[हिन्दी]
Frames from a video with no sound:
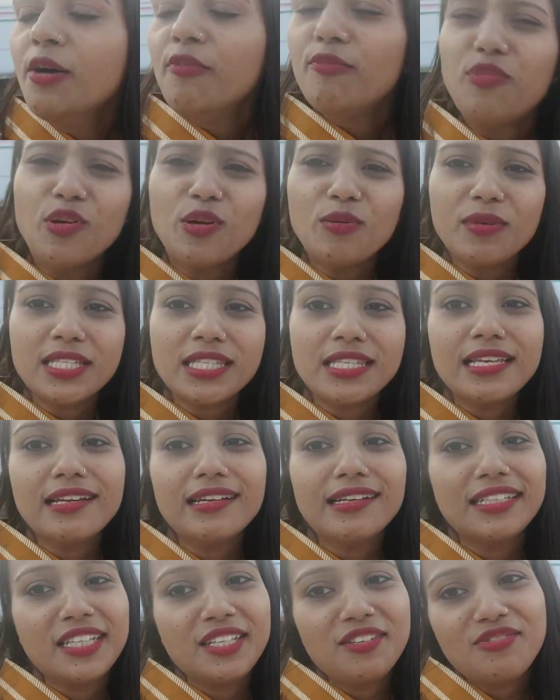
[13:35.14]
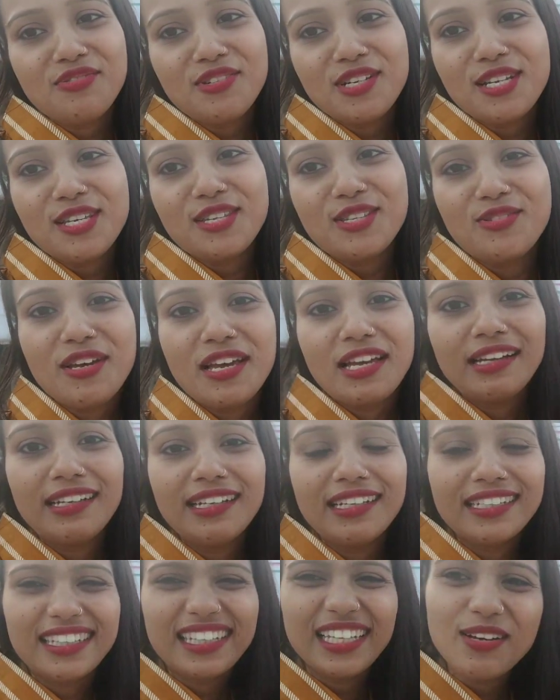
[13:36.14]
फुल मस्ती करते हैं फुल इंजॉय
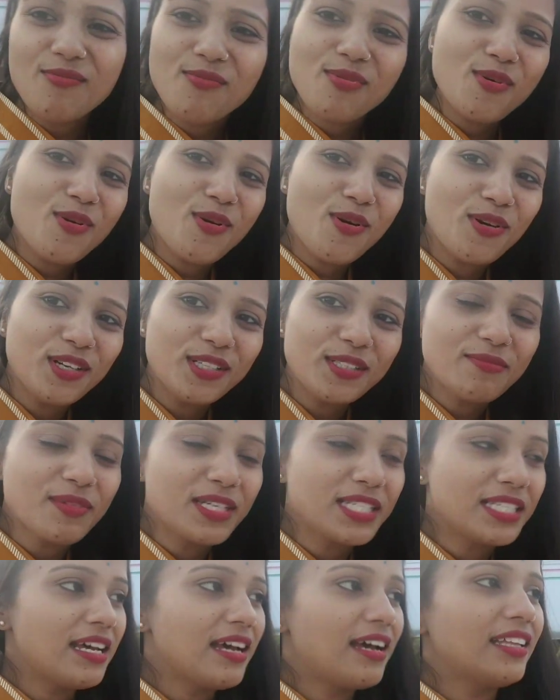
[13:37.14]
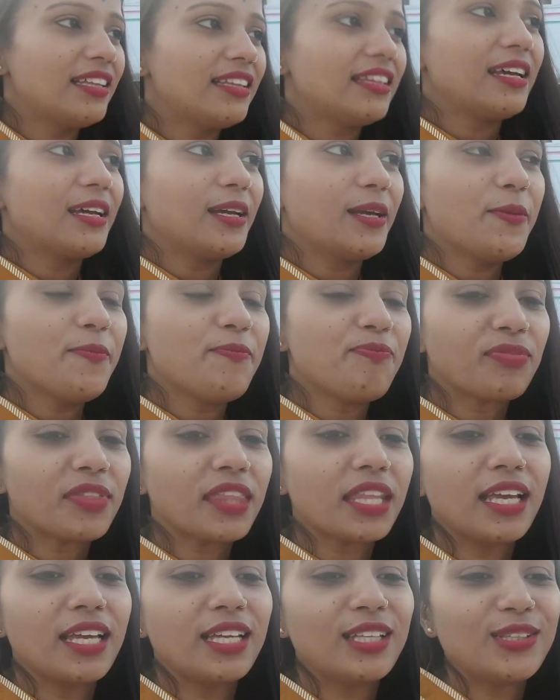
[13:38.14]
करते हैं बहुत मज़ा आता है
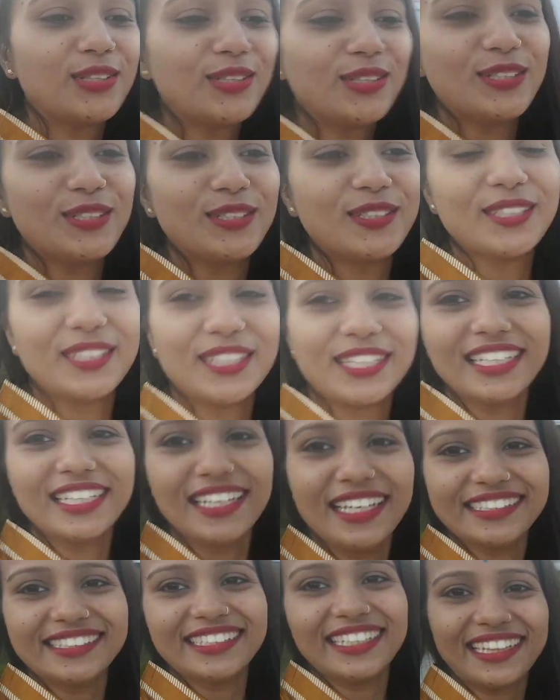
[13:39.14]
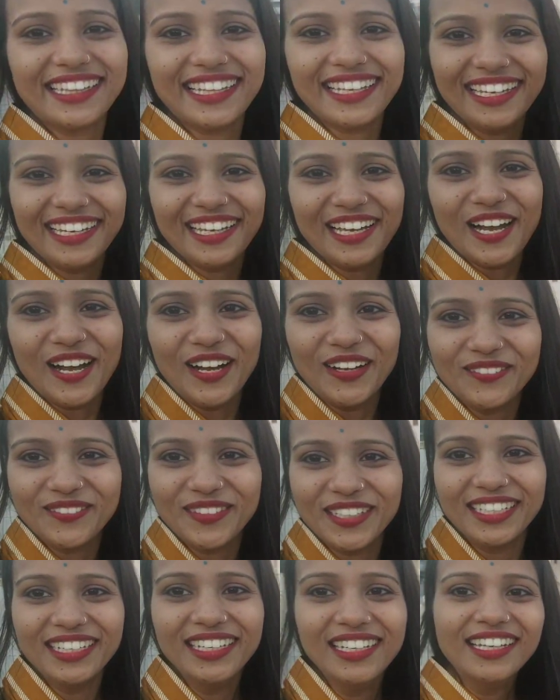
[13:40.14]
तो देख सकते हैं यहाँ
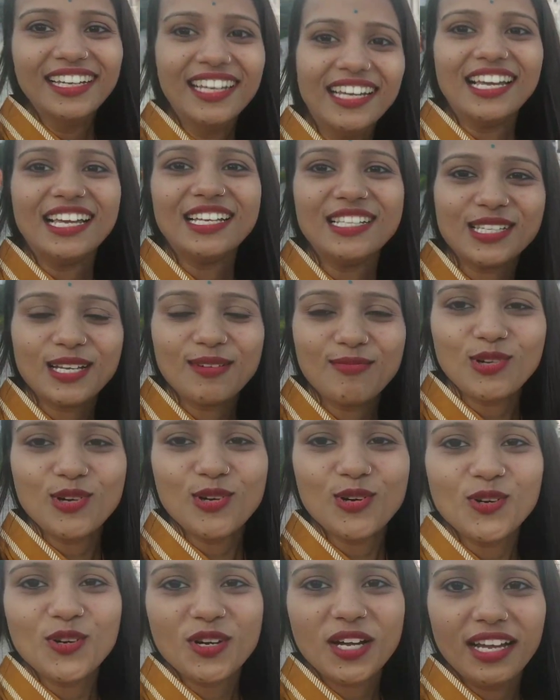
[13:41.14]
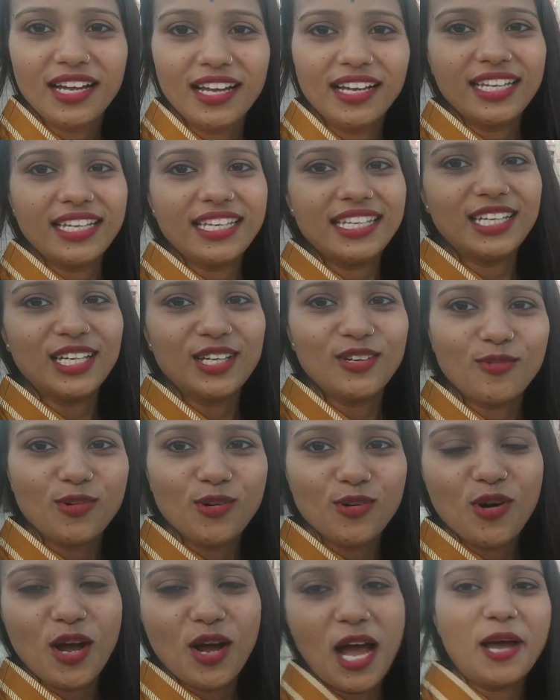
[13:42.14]
पे इन सब लोगों का ये
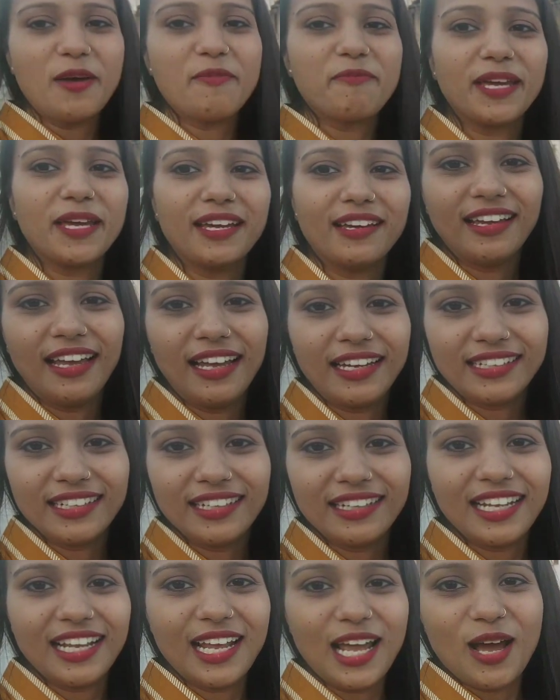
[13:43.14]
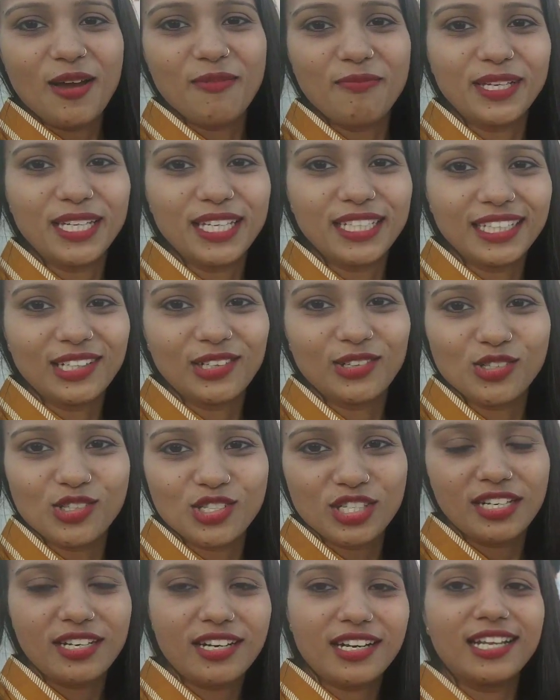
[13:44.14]
वो वहाँ पे एक्टर है यहाँ पे ये देखो
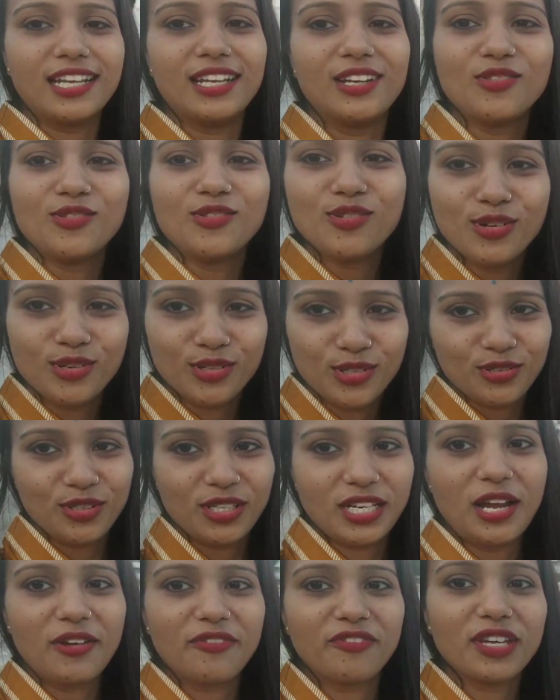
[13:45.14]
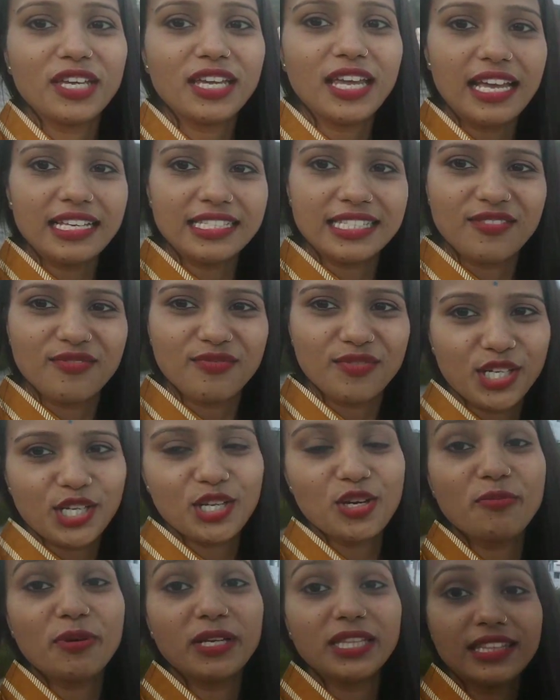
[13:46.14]
चल रही है फोटोग्राफी ऐसे
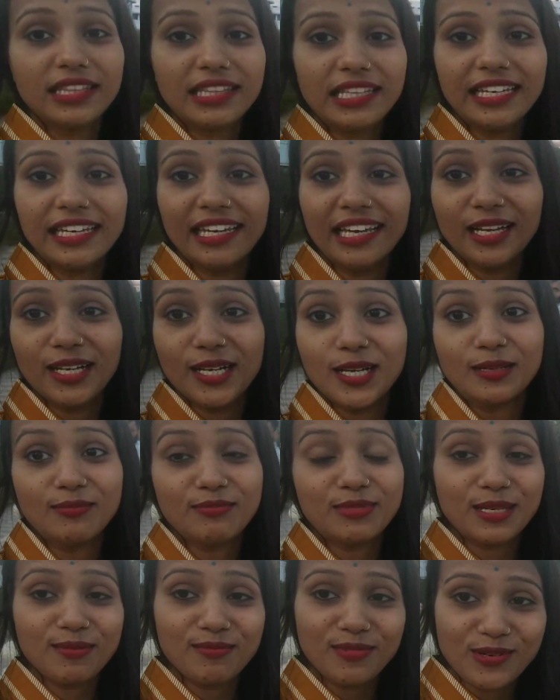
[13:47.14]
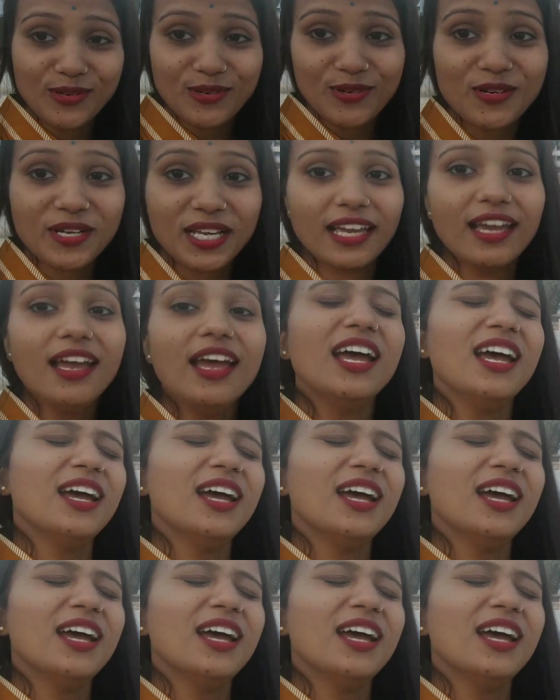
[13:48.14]
वीडियो बनते हैं हम सब लोगों के